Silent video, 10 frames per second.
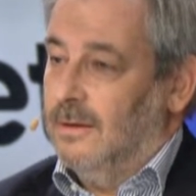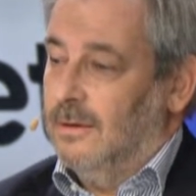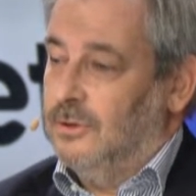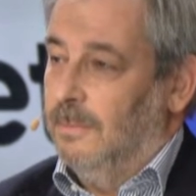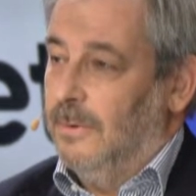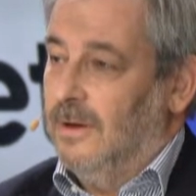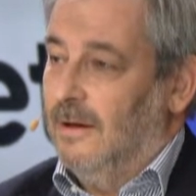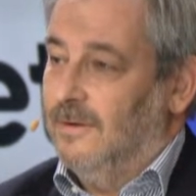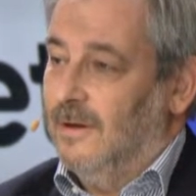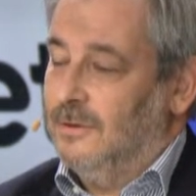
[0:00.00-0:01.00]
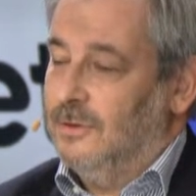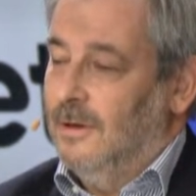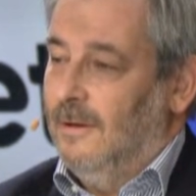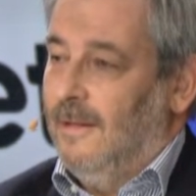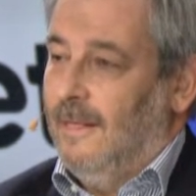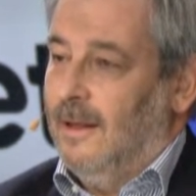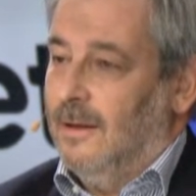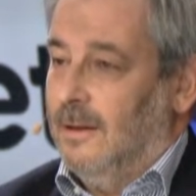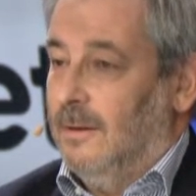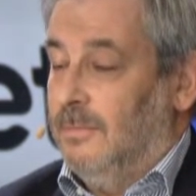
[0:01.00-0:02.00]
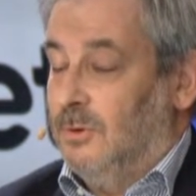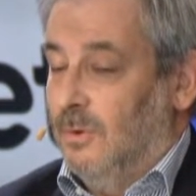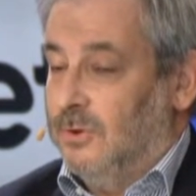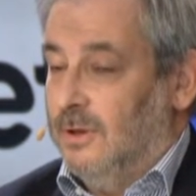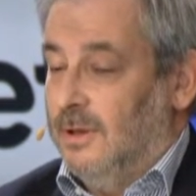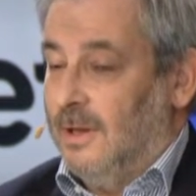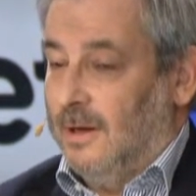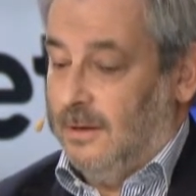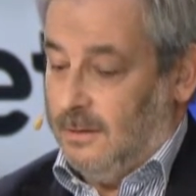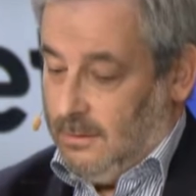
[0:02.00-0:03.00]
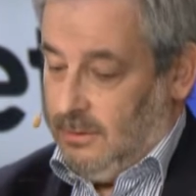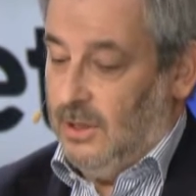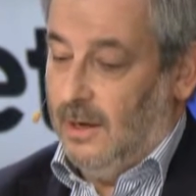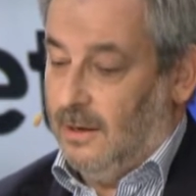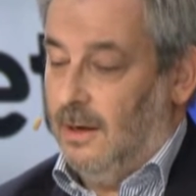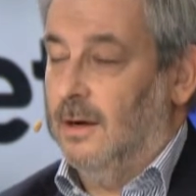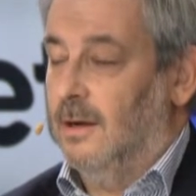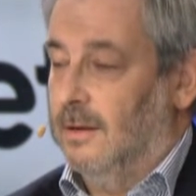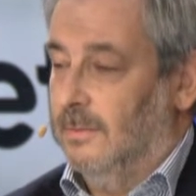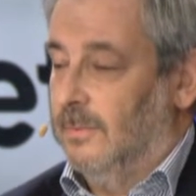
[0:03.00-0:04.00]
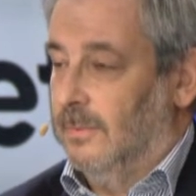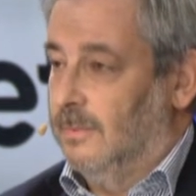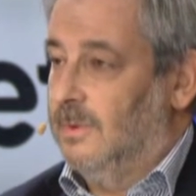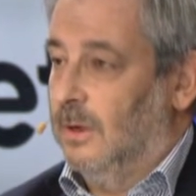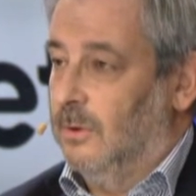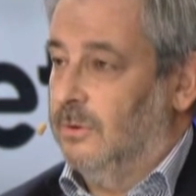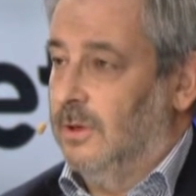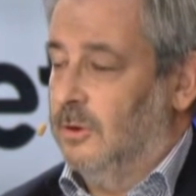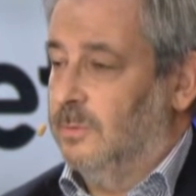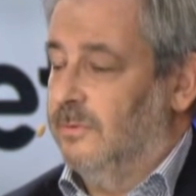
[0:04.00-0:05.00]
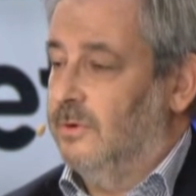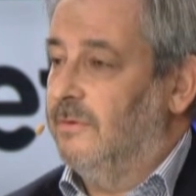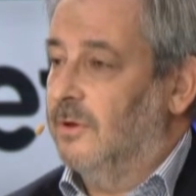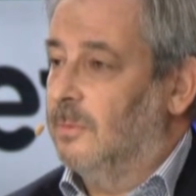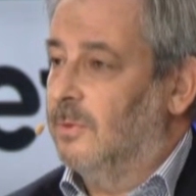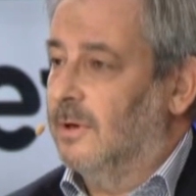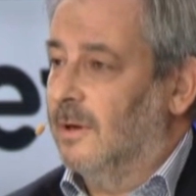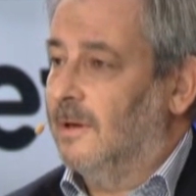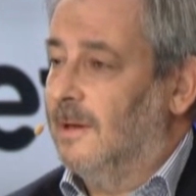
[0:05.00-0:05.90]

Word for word: się pojawiać. E, być może nie tak ciach, ale jako, jakoś powoli nie wiadomo, jak,